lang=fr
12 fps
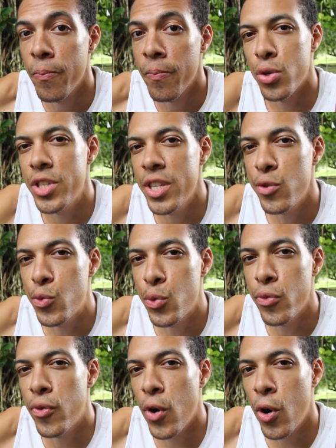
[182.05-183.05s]
Je dis
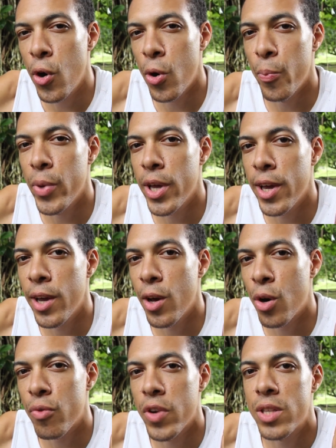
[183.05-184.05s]
du vent, mais
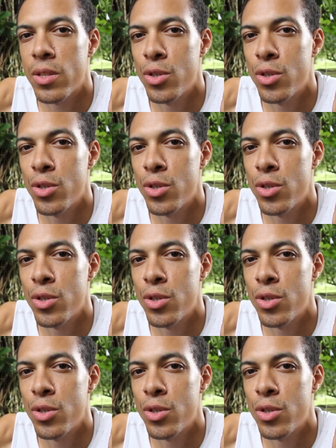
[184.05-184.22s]
en fait